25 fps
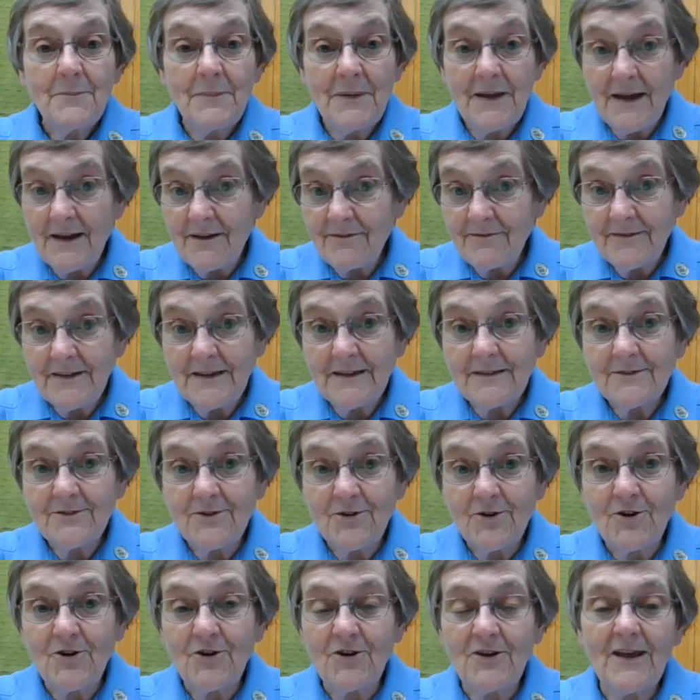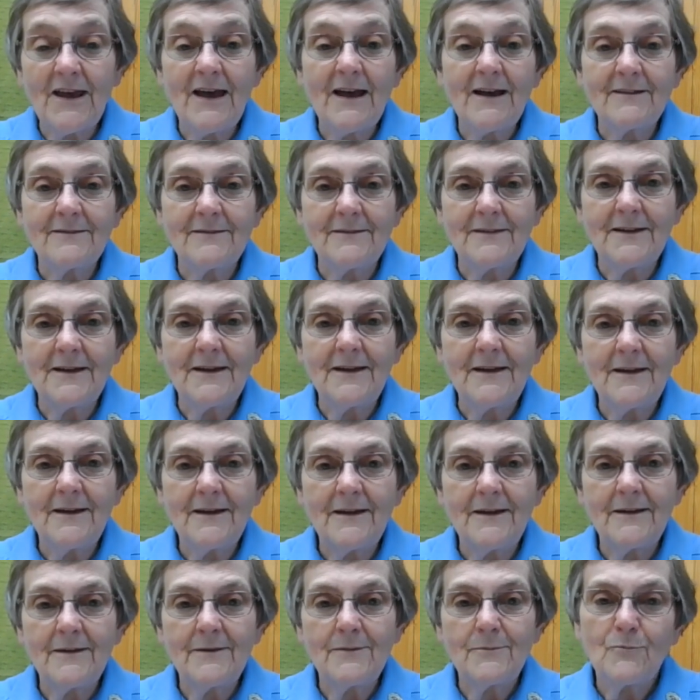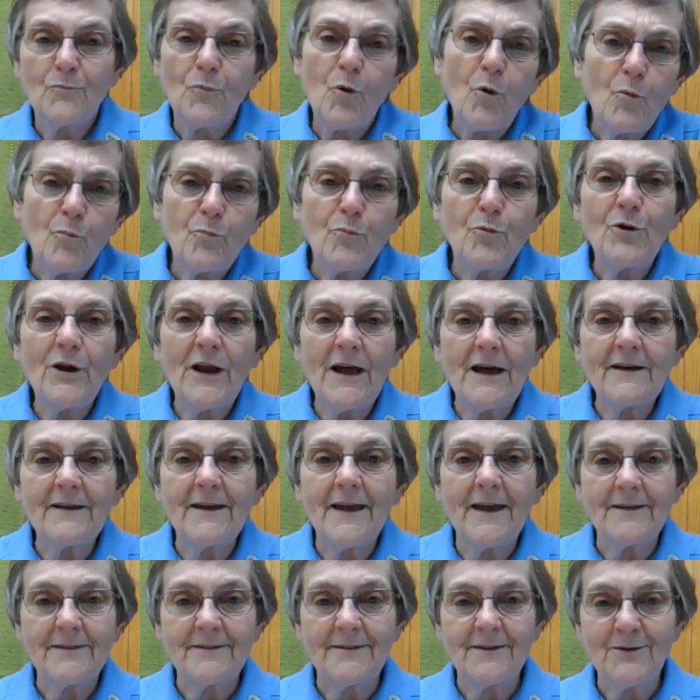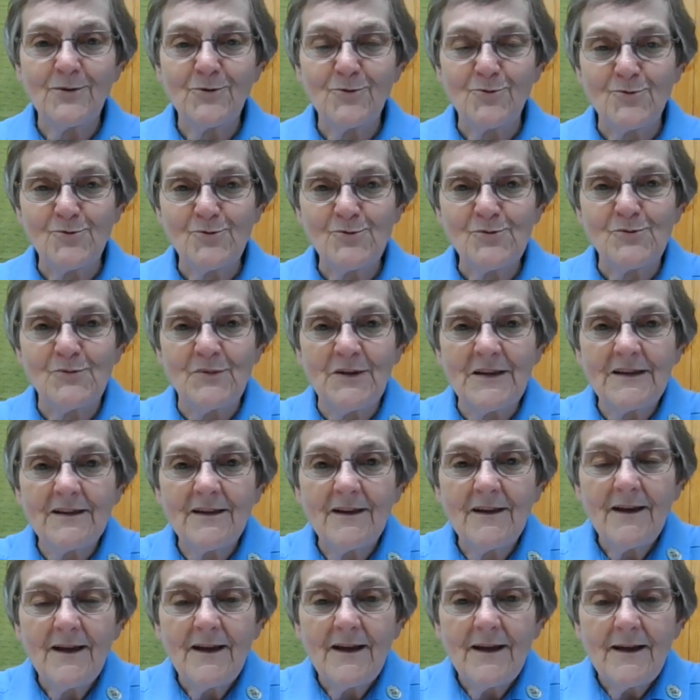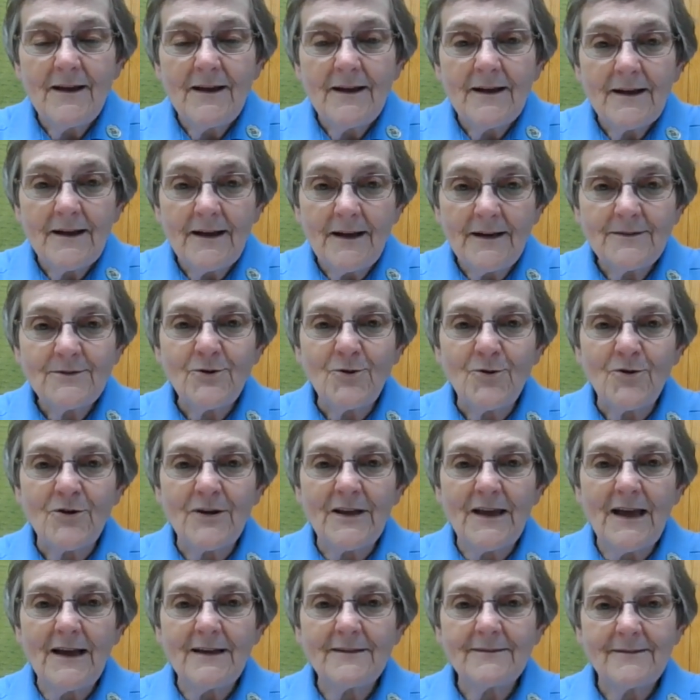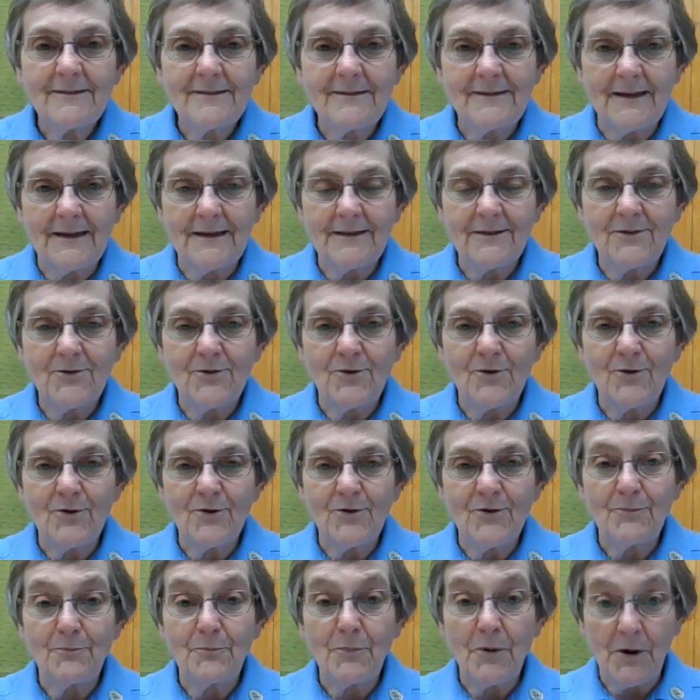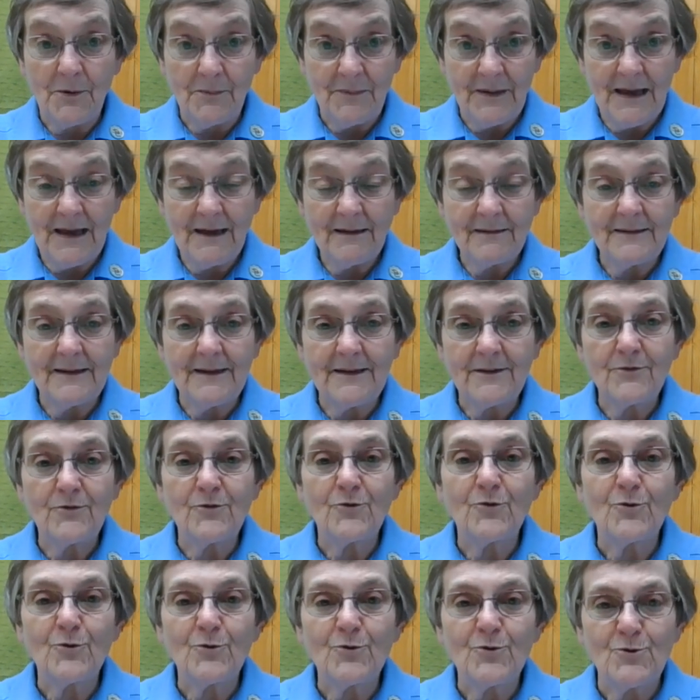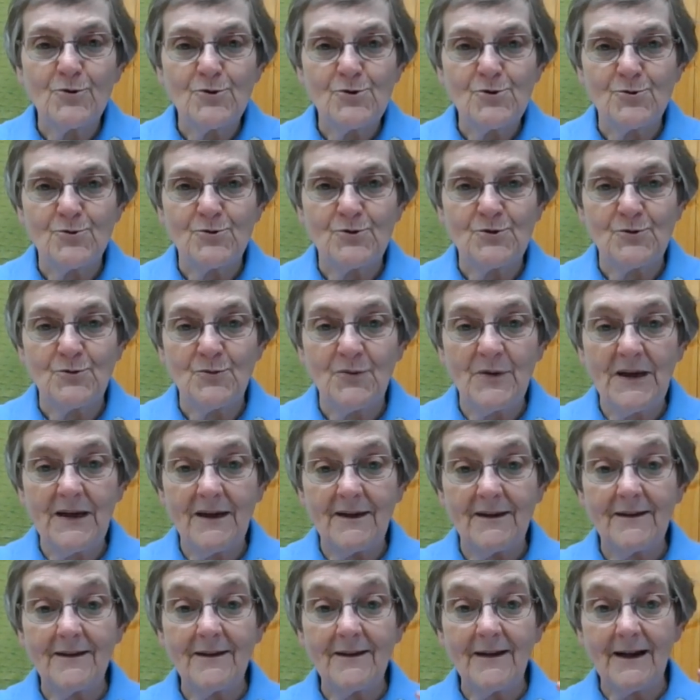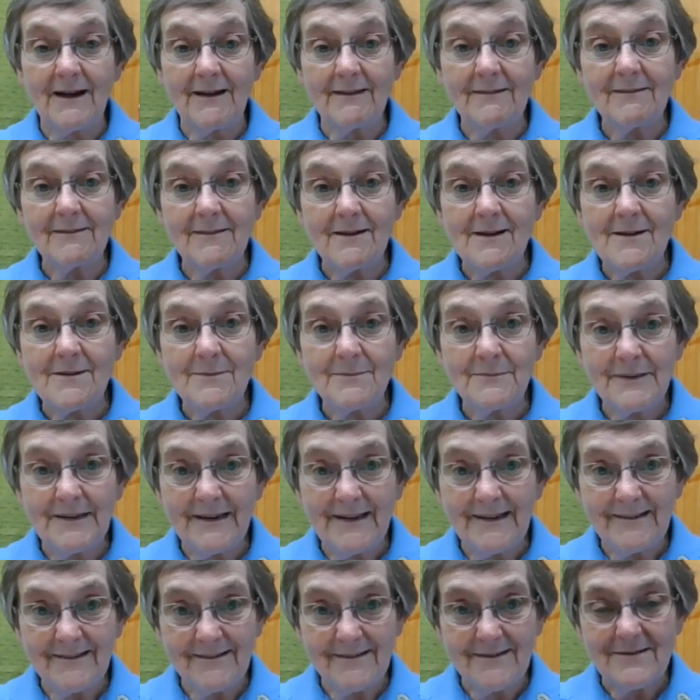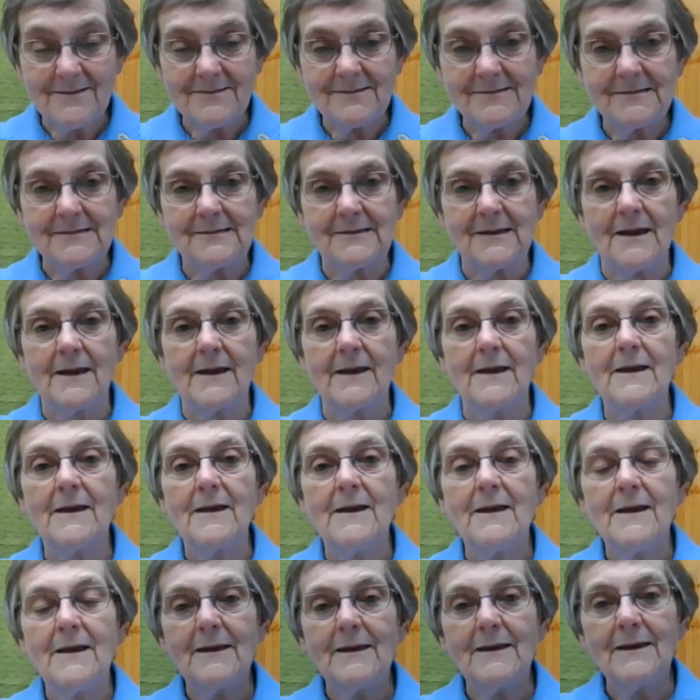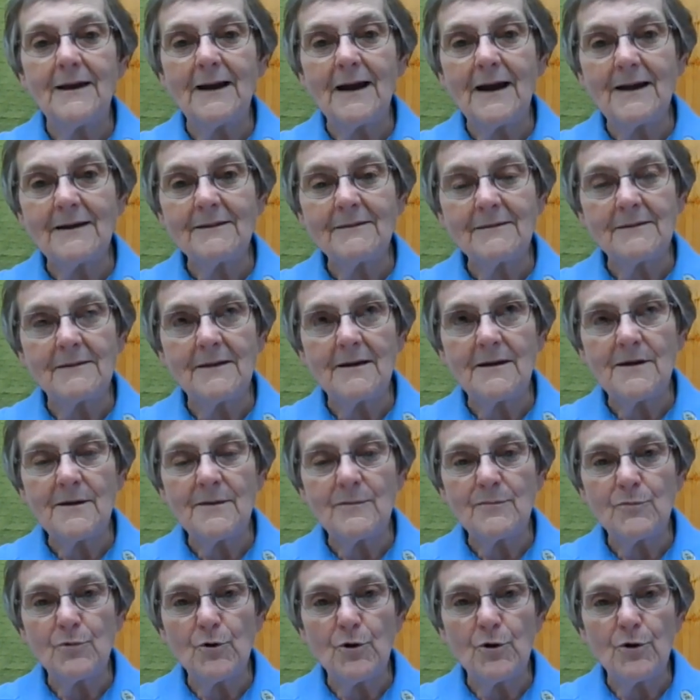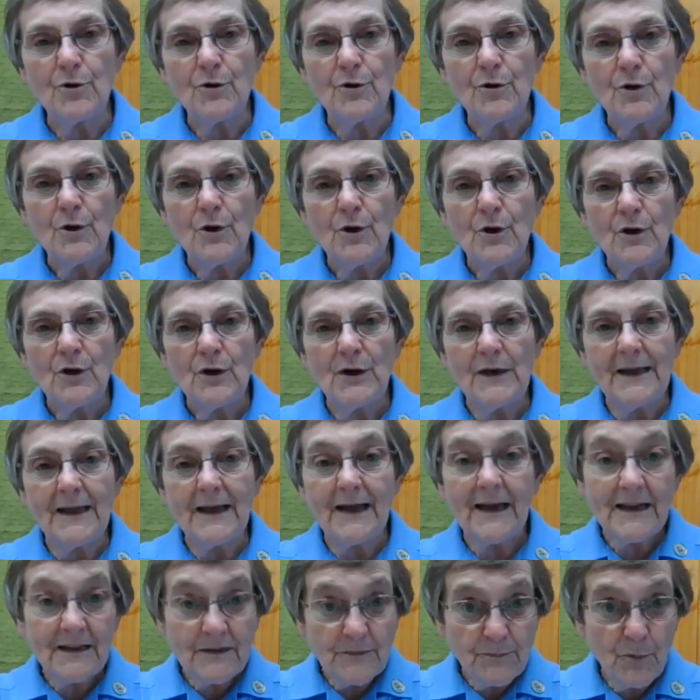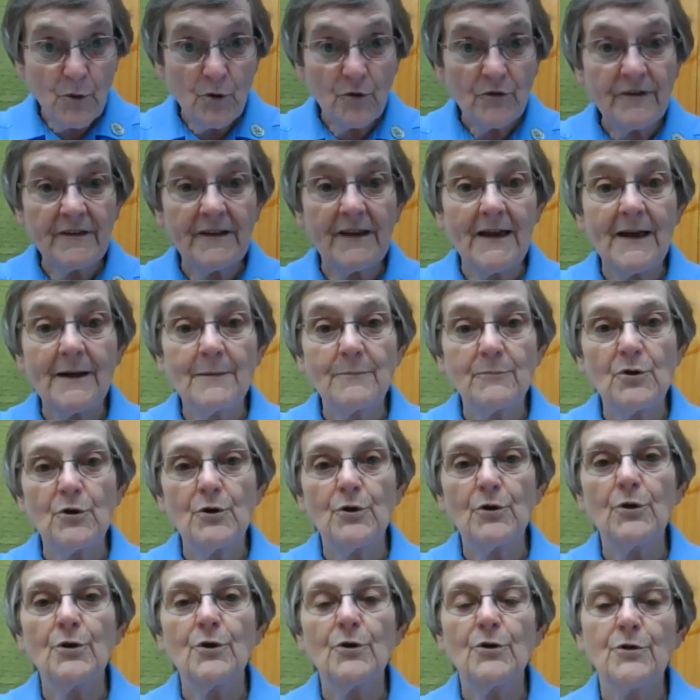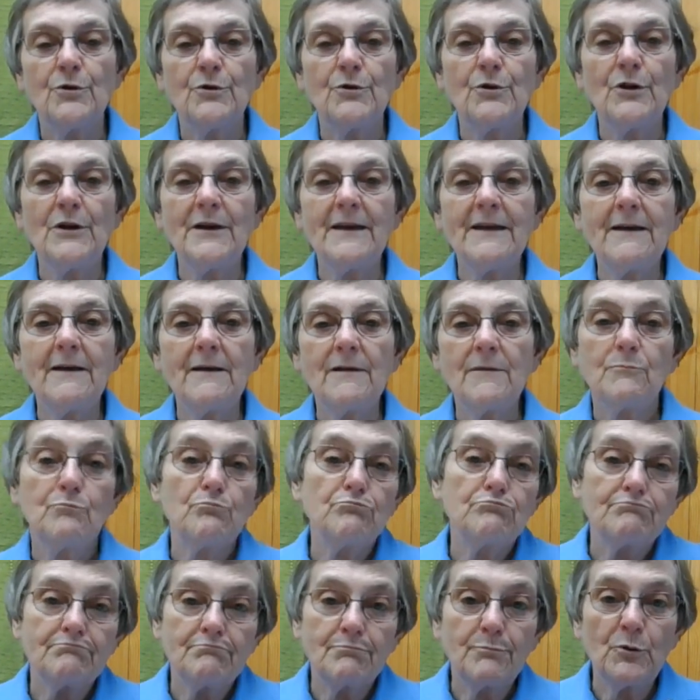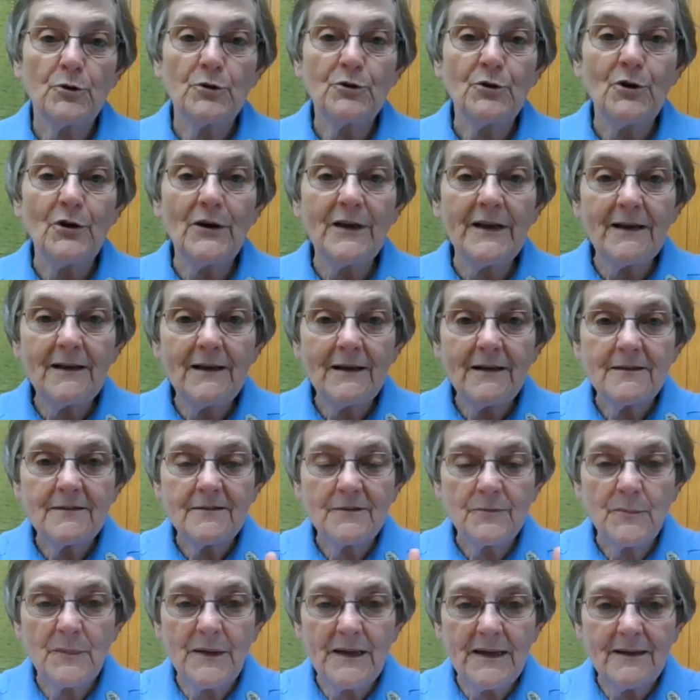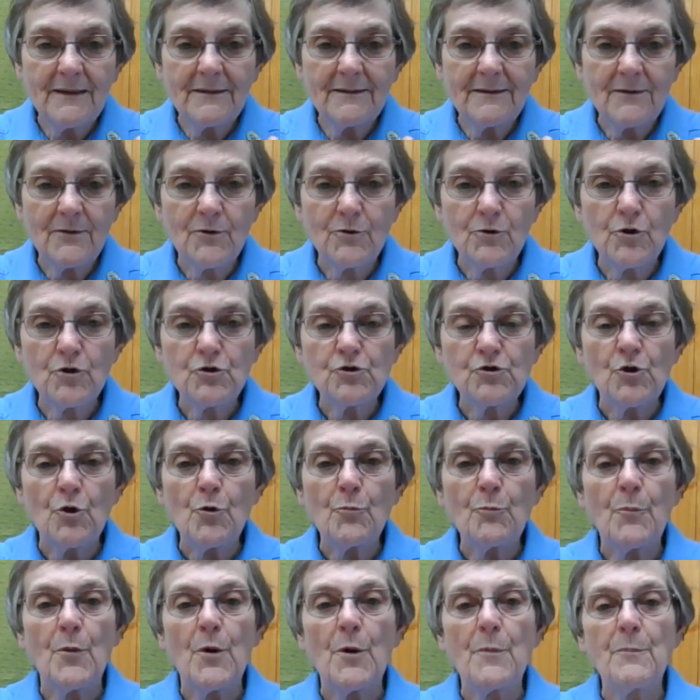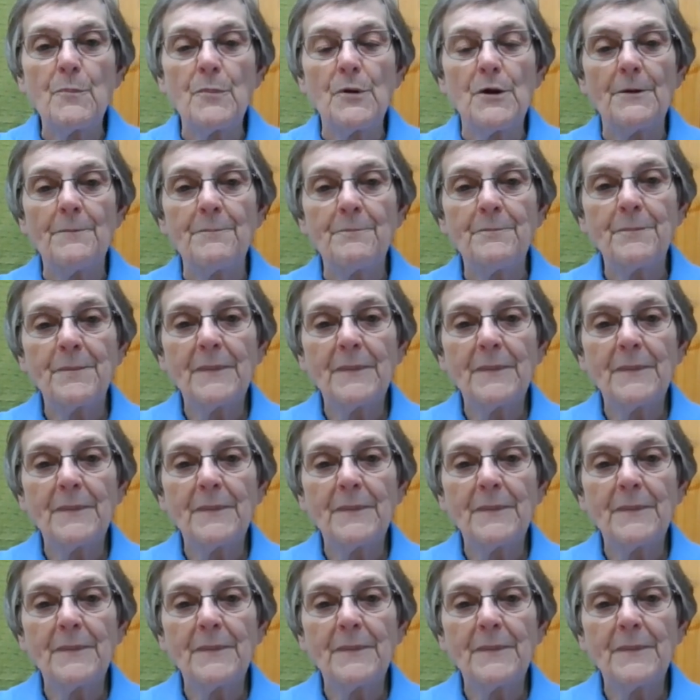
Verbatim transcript: Mais avant de regarder, on peut la regarder tout de suite. Quand on regarde cette euh, première lecture de Josué, il rassemble les anciens, il rassemble euh, les responsables de l'Église, pas de l'Église, mais de son peuple.